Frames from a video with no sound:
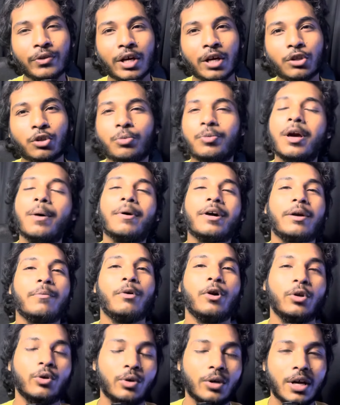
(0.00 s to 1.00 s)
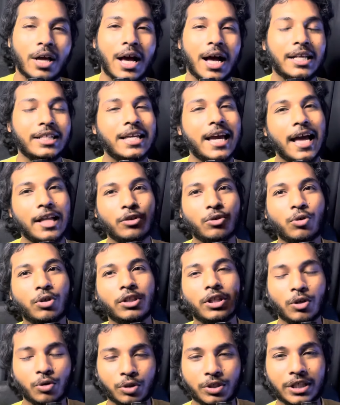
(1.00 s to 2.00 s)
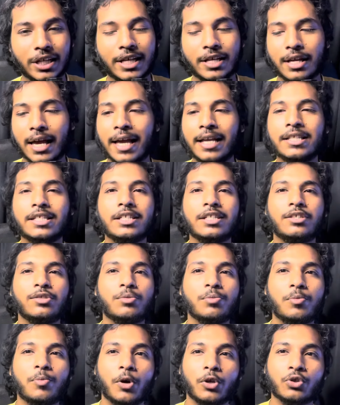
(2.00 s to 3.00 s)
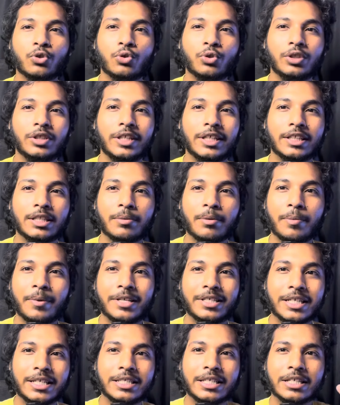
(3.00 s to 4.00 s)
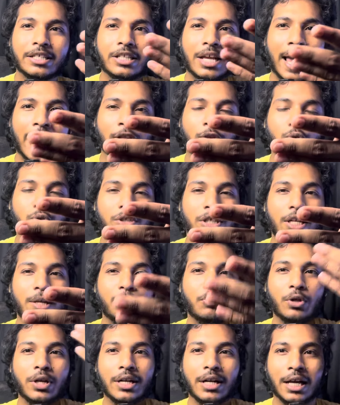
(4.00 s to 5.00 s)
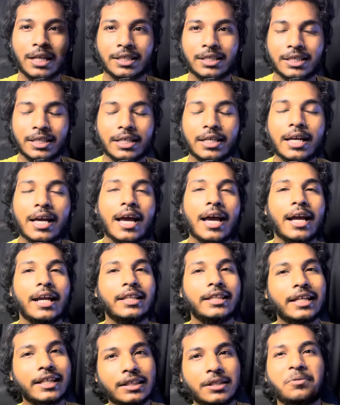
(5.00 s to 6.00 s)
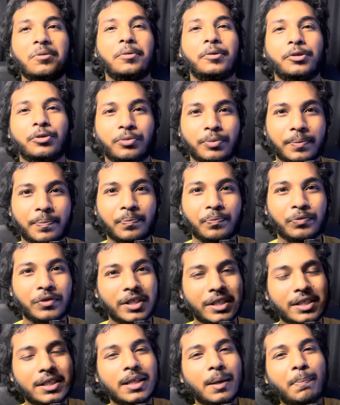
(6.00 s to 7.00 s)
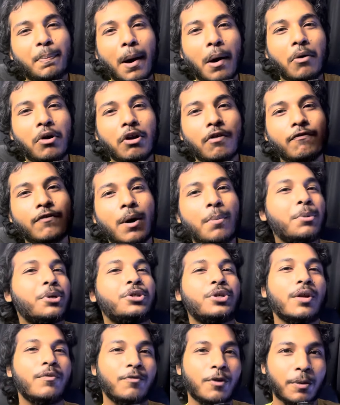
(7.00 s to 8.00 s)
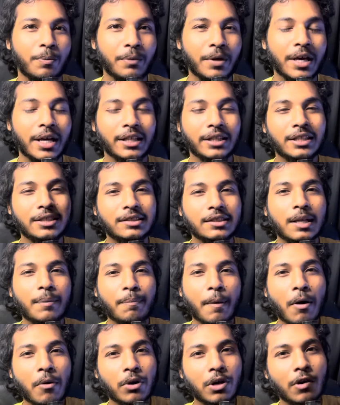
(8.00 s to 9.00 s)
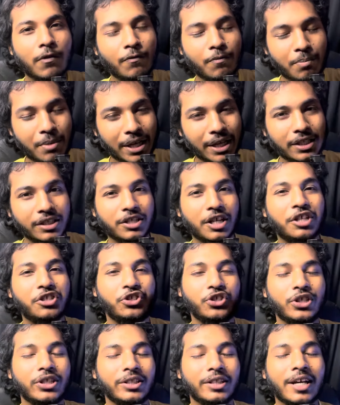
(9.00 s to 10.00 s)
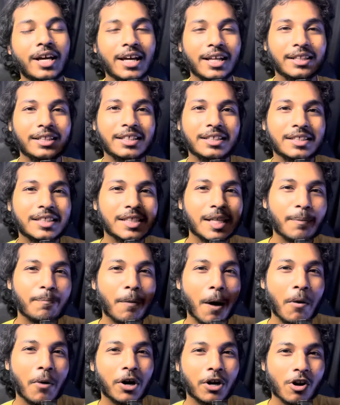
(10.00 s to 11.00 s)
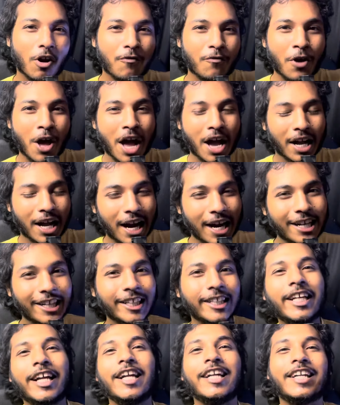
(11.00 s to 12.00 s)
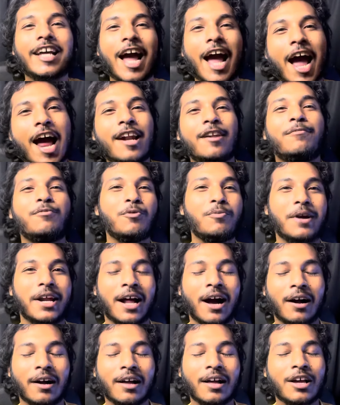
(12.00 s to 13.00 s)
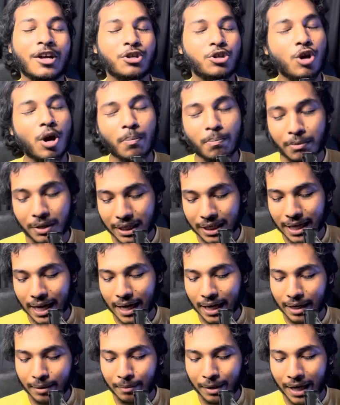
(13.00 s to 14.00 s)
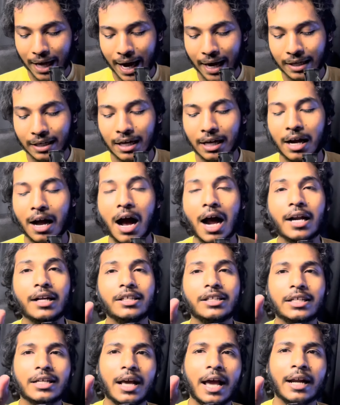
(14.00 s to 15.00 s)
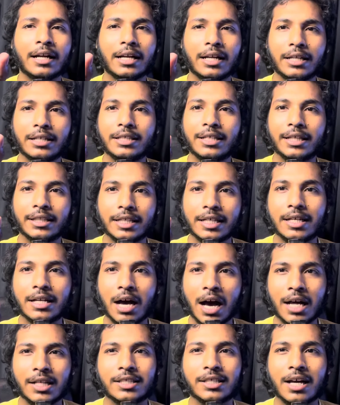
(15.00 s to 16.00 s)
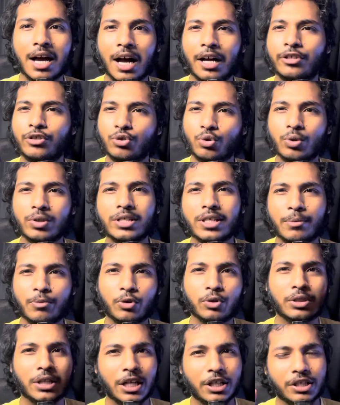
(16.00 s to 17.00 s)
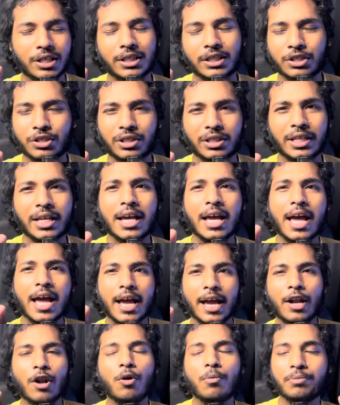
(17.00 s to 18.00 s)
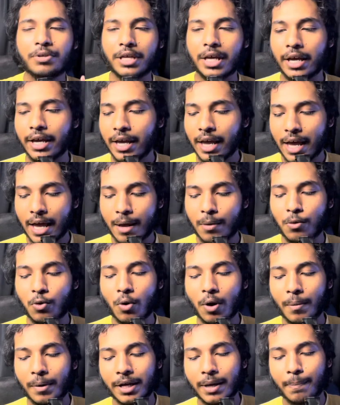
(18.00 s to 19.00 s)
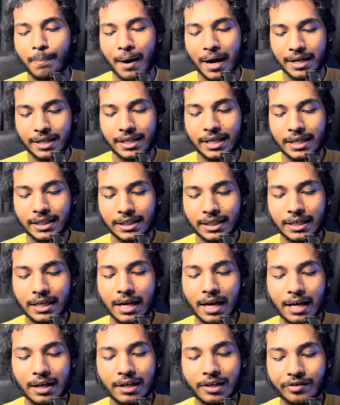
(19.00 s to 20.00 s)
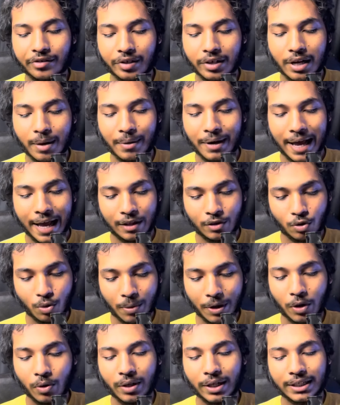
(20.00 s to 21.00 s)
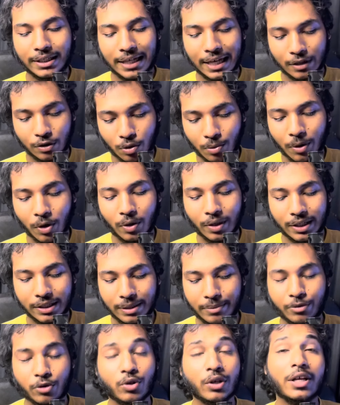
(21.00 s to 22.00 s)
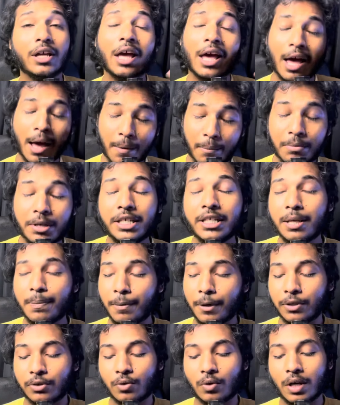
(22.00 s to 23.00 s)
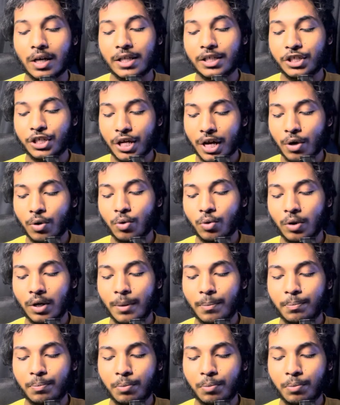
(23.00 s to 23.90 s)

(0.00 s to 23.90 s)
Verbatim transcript: তুমি আমাকে বলো আজকে এত কথা হচ্ছে এই জিনিস তুমি অযোগ্যতে দেখতে পাবে এই যে এই যে এত ছেলেপুলে নাচছে এটা দেখতে পাবে তুমি দিস ইজ দ্য পাওয়ার অফ কমার্শিয়াল ফিল্ম দিস ইজ দ্য পাওয়ার অফ মেগাস্টার জিৎ দিস ইজ দ্য পাওয়ার অফ কন্টেন্ট অ্যান্ড বুমেরাং সব মিলিয়ে মানে একটা গান যে একটা ইয়েতে নাচ গান গান চলছে এবং তার সাথে সাথে এরম ইয়ে এবং ও আমাকে পাঠিয়েছে লিটারেলি আমার এত ভালো লেগেছে এত ভালো লেগেছে আমি ওটাকে নিজে পার্সোনালি শেয়ারও করলাম